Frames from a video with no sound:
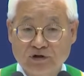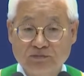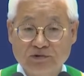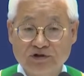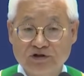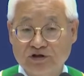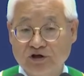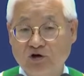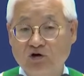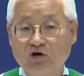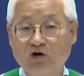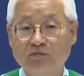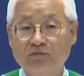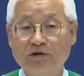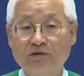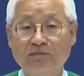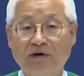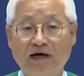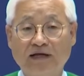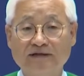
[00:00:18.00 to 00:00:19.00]
그러면
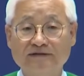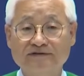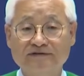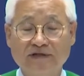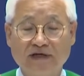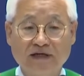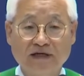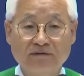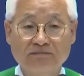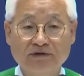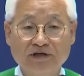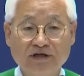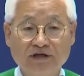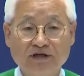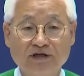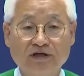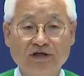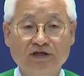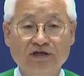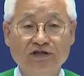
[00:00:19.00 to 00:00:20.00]
경험이 많은
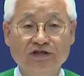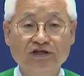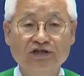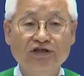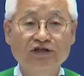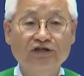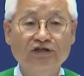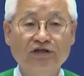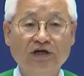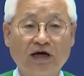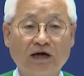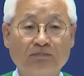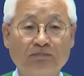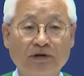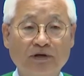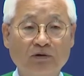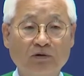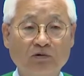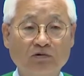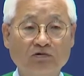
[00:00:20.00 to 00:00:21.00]
사람이 일을
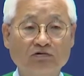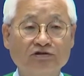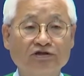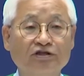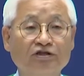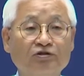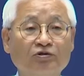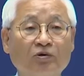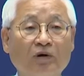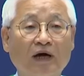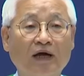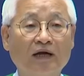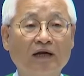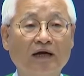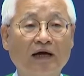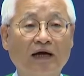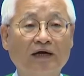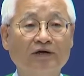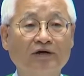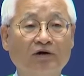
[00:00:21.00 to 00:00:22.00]
앞에 놓고
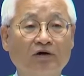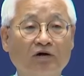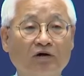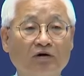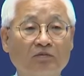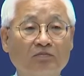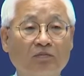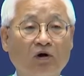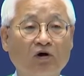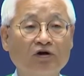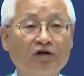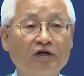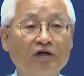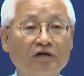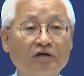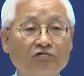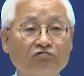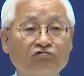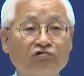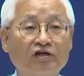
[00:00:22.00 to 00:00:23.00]
기도할까요?
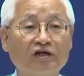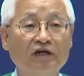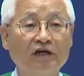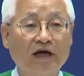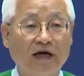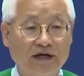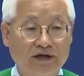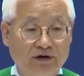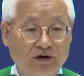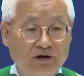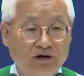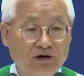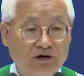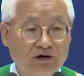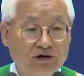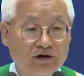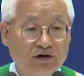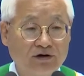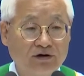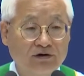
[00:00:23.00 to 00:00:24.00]
머리를 굴릴까요?
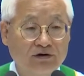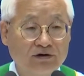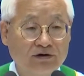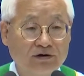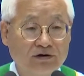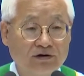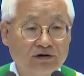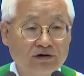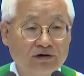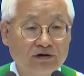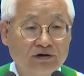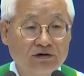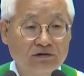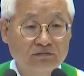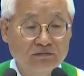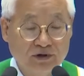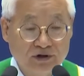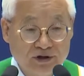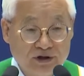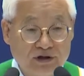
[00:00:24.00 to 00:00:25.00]

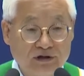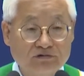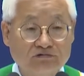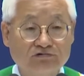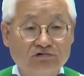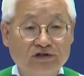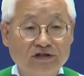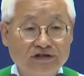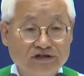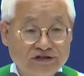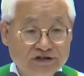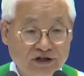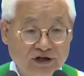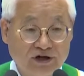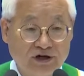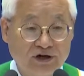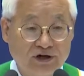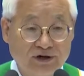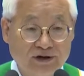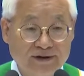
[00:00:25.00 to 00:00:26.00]
머리를
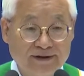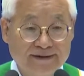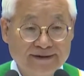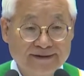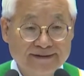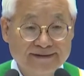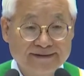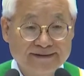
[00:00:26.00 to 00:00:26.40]
굴리죠.